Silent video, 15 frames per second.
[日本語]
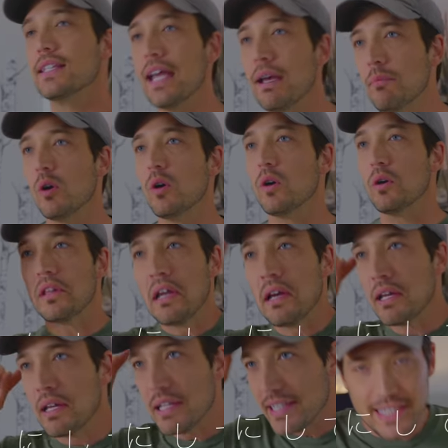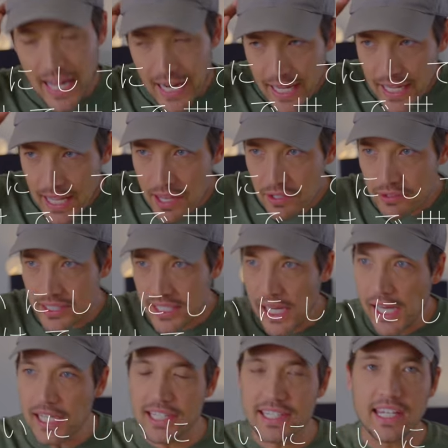でも誰かの
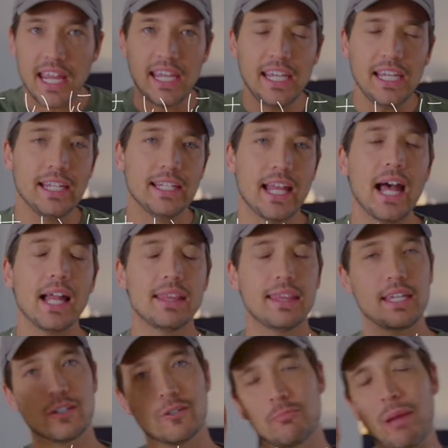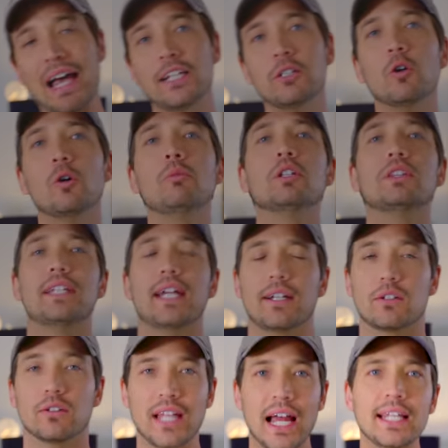せいにしていいんだっていうマインドを持ってい
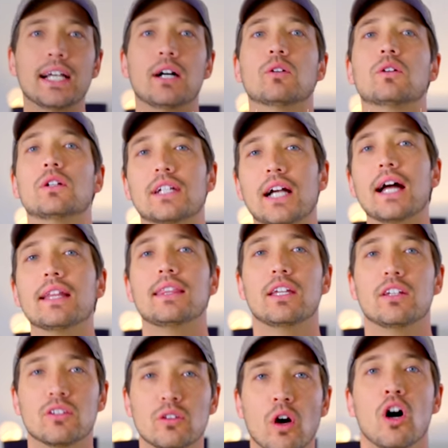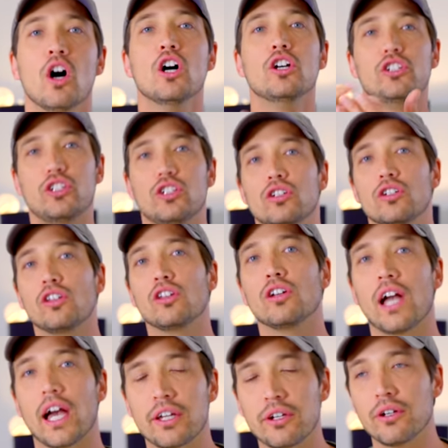ると何が起こるかっていうと収
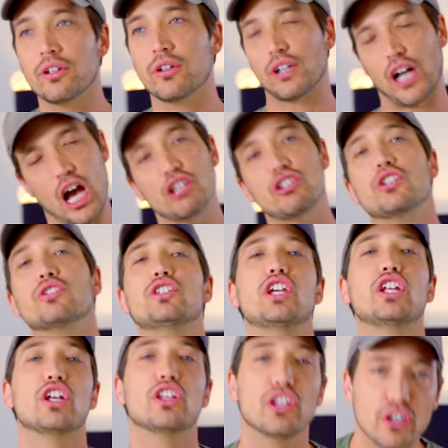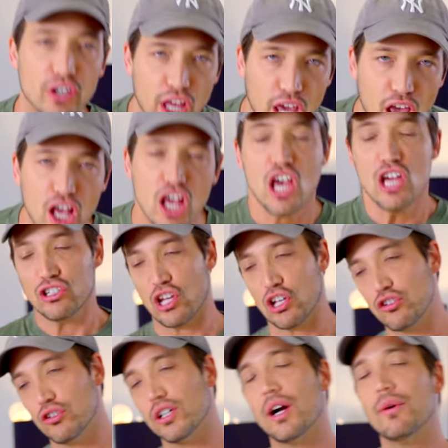入が低いと会社のせいなんだよね、社
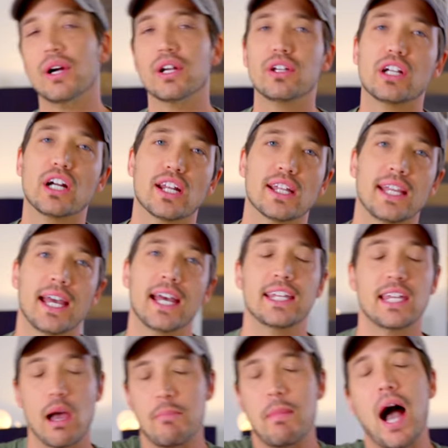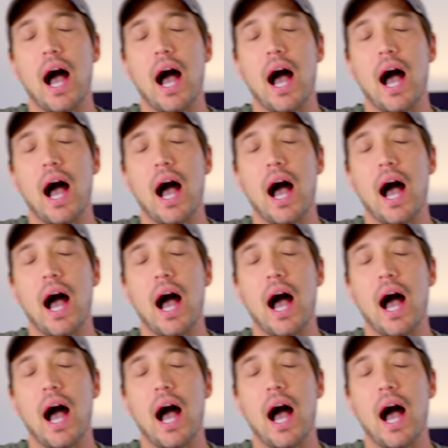長が悪いからね、いや